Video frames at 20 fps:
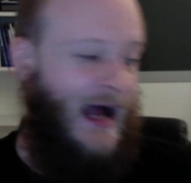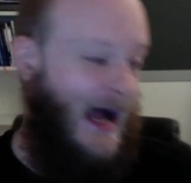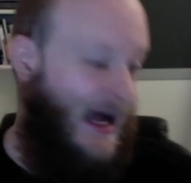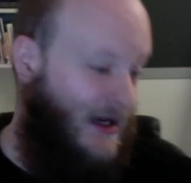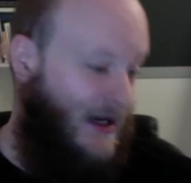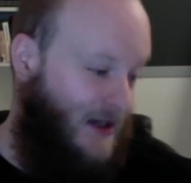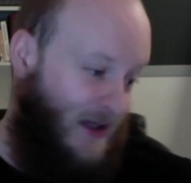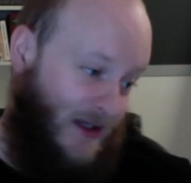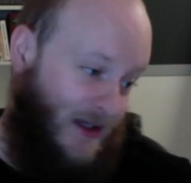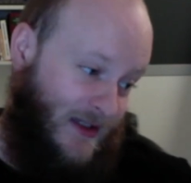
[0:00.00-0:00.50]

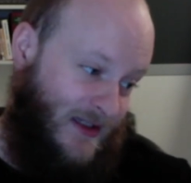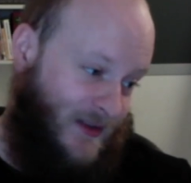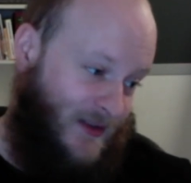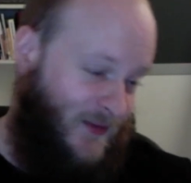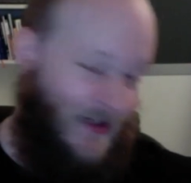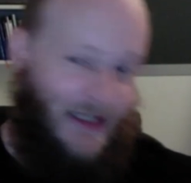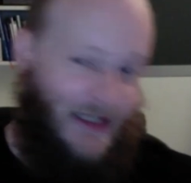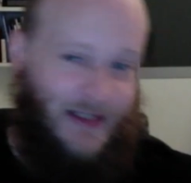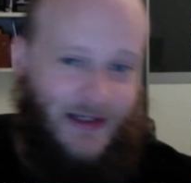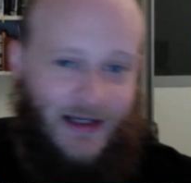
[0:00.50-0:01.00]

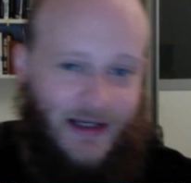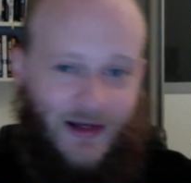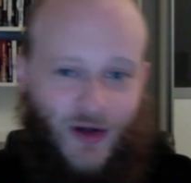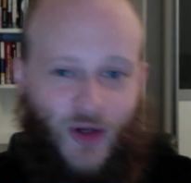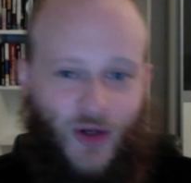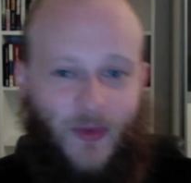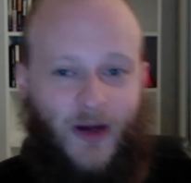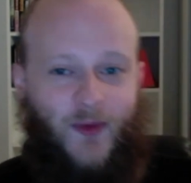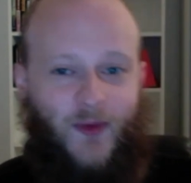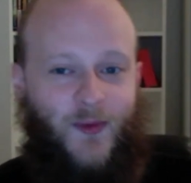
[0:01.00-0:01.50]
Alles Wichtige
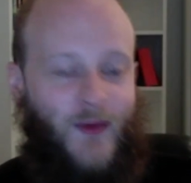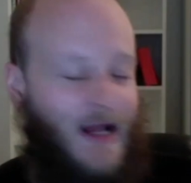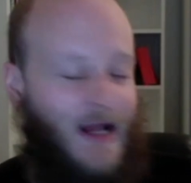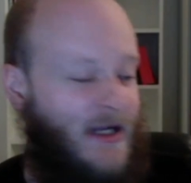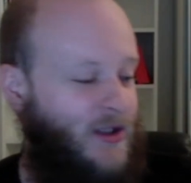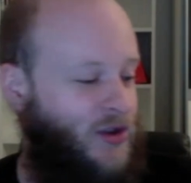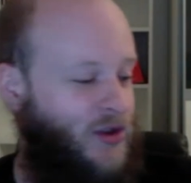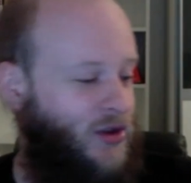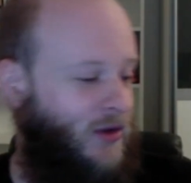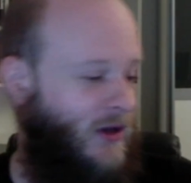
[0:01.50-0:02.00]
über
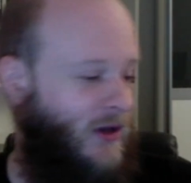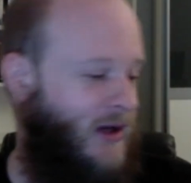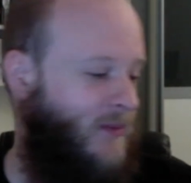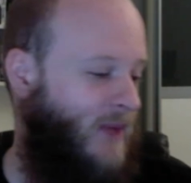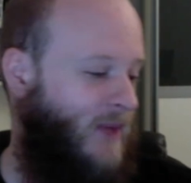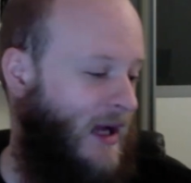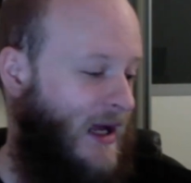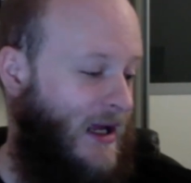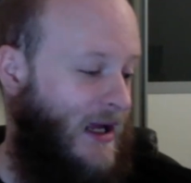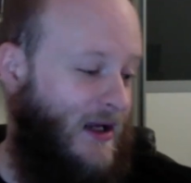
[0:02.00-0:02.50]

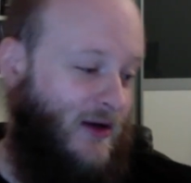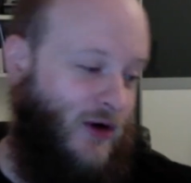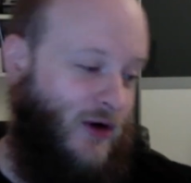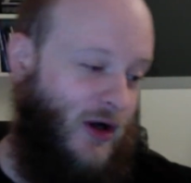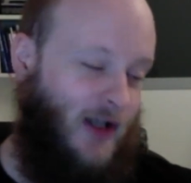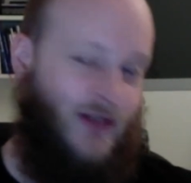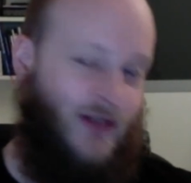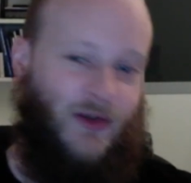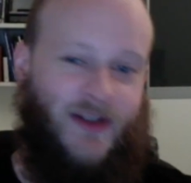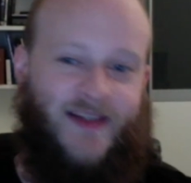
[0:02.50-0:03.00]
Fälschungen bei
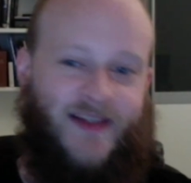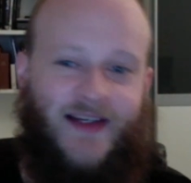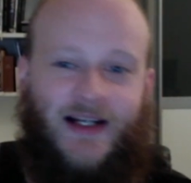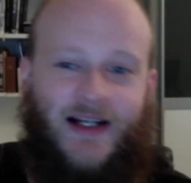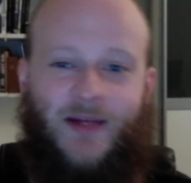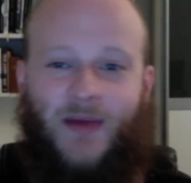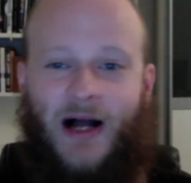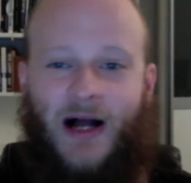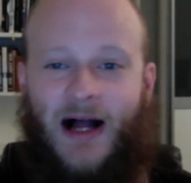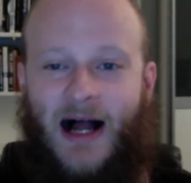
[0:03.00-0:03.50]
Gold und
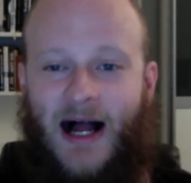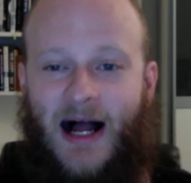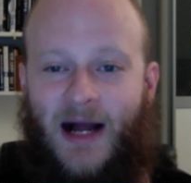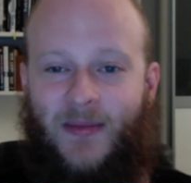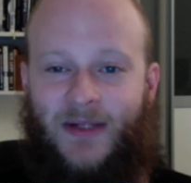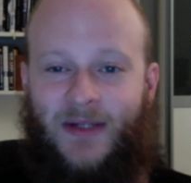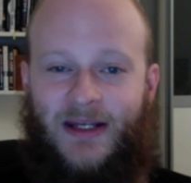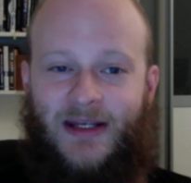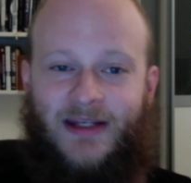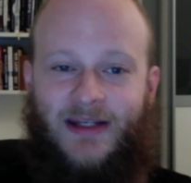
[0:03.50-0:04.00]
Silber
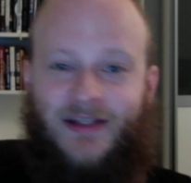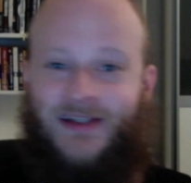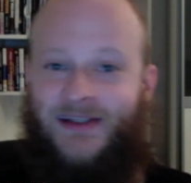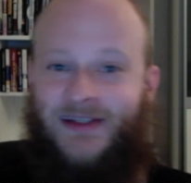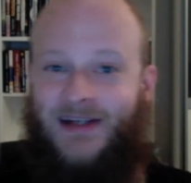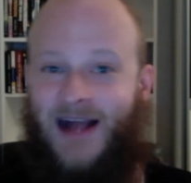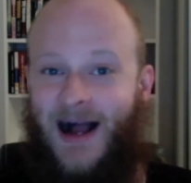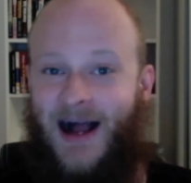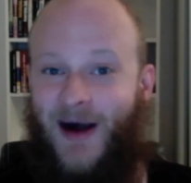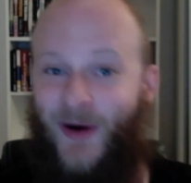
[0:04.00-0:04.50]
habe
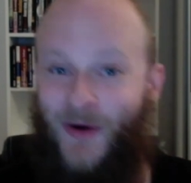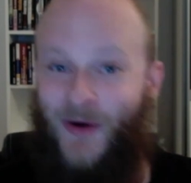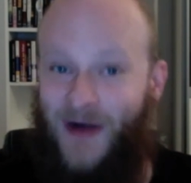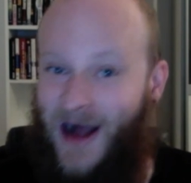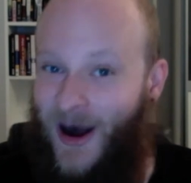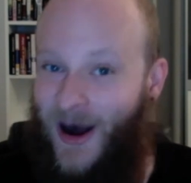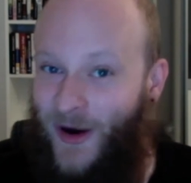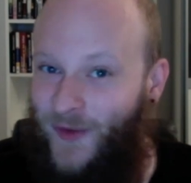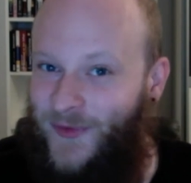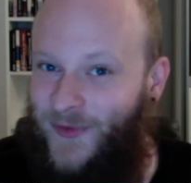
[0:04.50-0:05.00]
ich
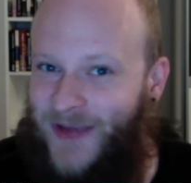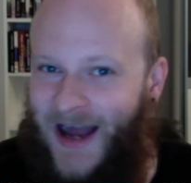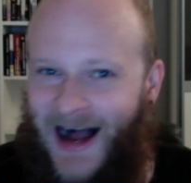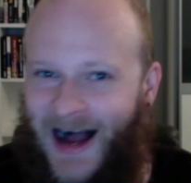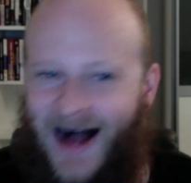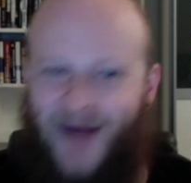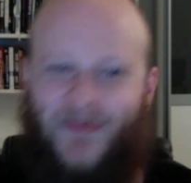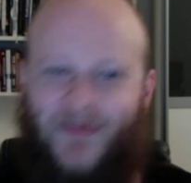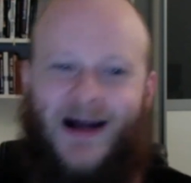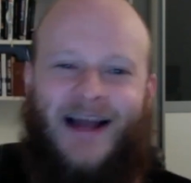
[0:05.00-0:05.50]
auch
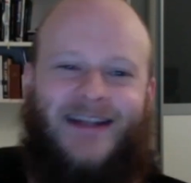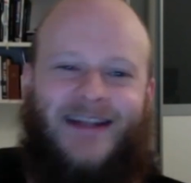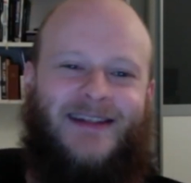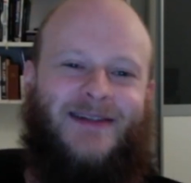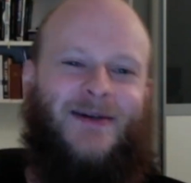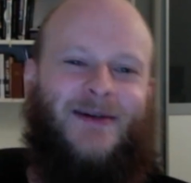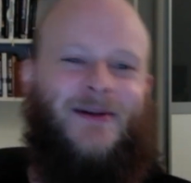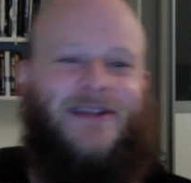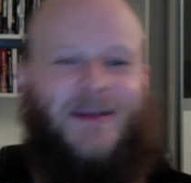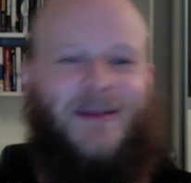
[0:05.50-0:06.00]

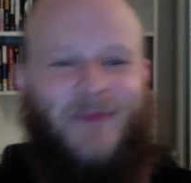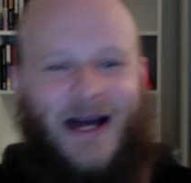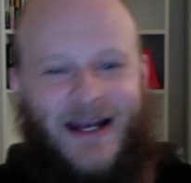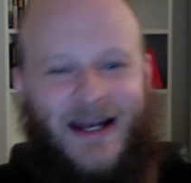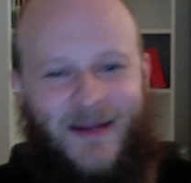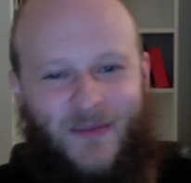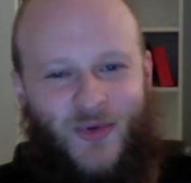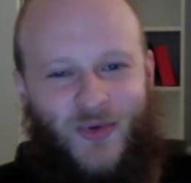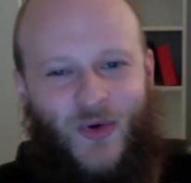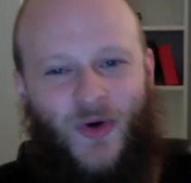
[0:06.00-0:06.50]
aufgearbeitet und in
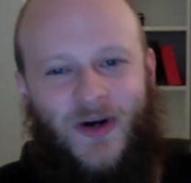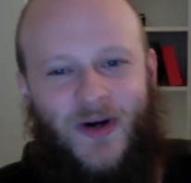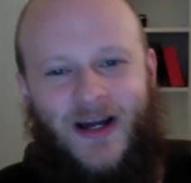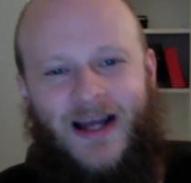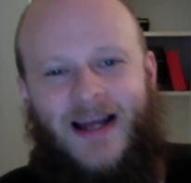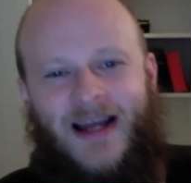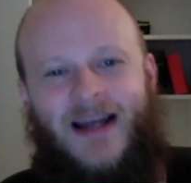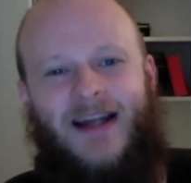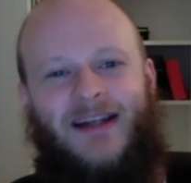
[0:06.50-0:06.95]
meinem Buch